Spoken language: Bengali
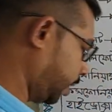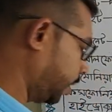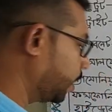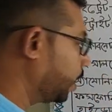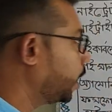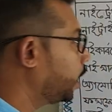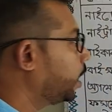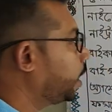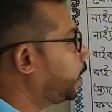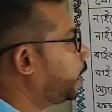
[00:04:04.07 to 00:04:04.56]
আছে
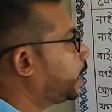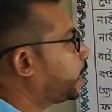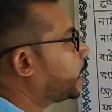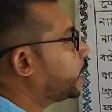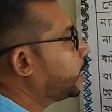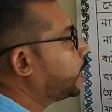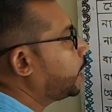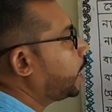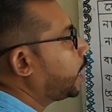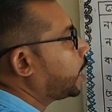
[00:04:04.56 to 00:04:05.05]

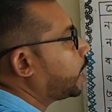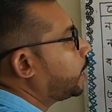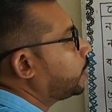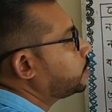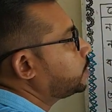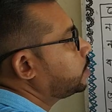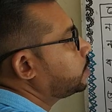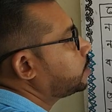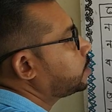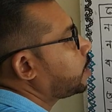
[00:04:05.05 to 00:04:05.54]
এখানে লেখা
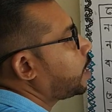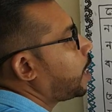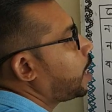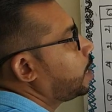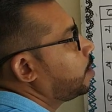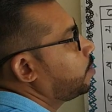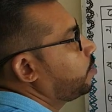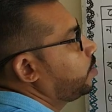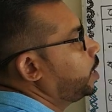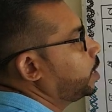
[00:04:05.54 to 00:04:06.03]
আছে
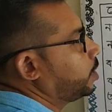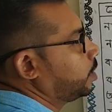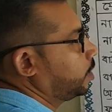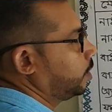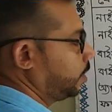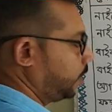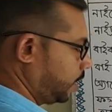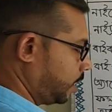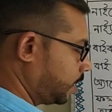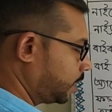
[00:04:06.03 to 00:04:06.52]
সালফেট
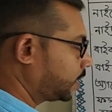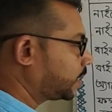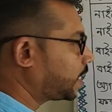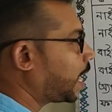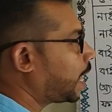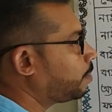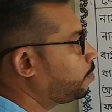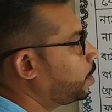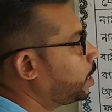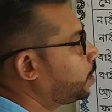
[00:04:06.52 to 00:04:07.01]

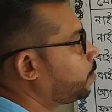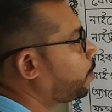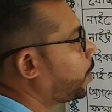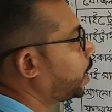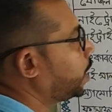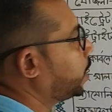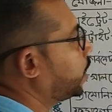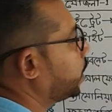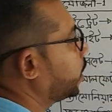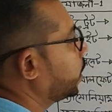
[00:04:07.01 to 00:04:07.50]
সালফেট
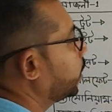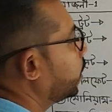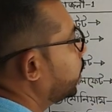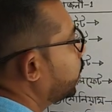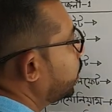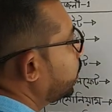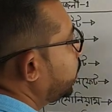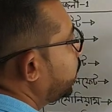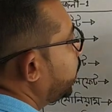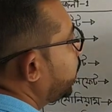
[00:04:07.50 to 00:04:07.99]
মানে কি
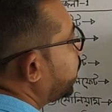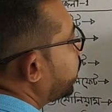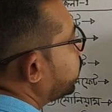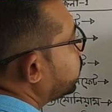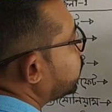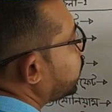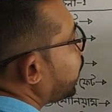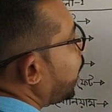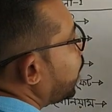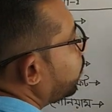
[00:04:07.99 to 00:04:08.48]

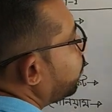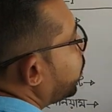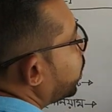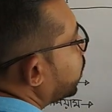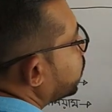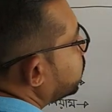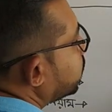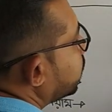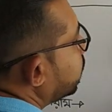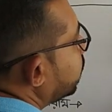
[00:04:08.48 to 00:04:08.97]
এখানে সালফার
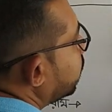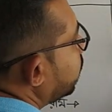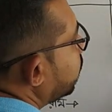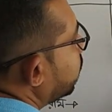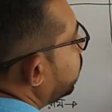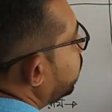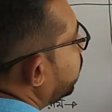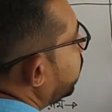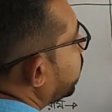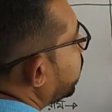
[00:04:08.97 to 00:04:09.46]
আছে
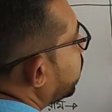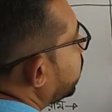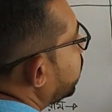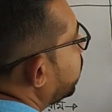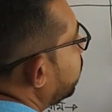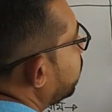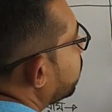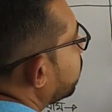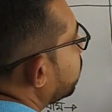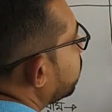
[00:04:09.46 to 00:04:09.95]
এখানে
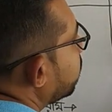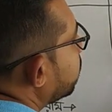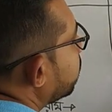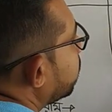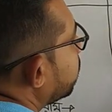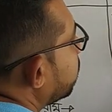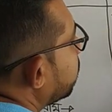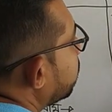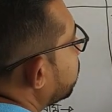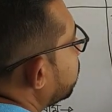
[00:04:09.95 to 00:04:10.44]

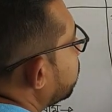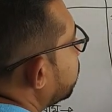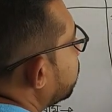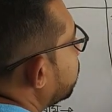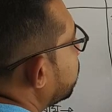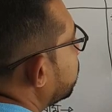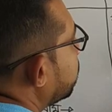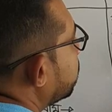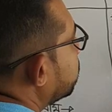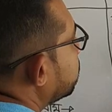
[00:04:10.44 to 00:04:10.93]

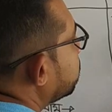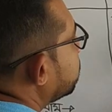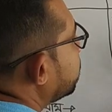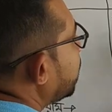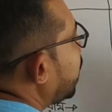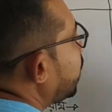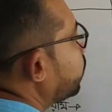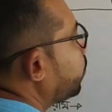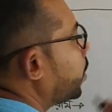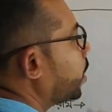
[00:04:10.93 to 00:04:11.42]

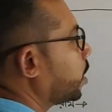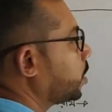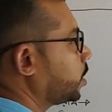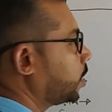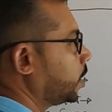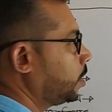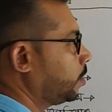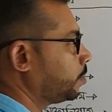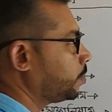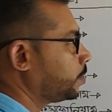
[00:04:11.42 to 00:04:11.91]
সালফার
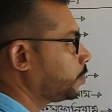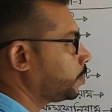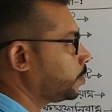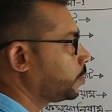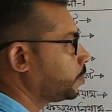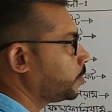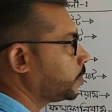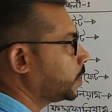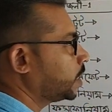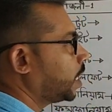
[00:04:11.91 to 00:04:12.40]
আছে
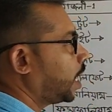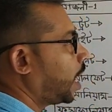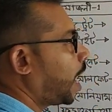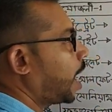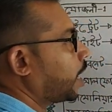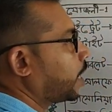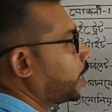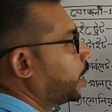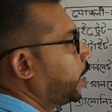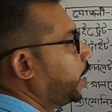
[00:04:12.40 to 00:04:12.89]

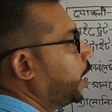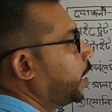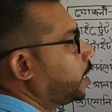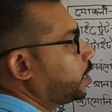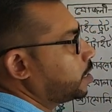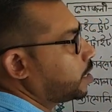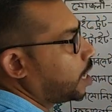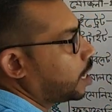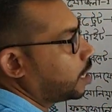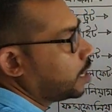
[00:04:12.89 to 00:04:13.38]
আর
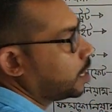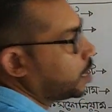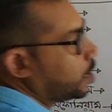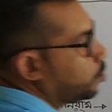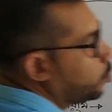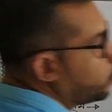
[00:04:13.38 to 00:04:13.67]
এড থাকলে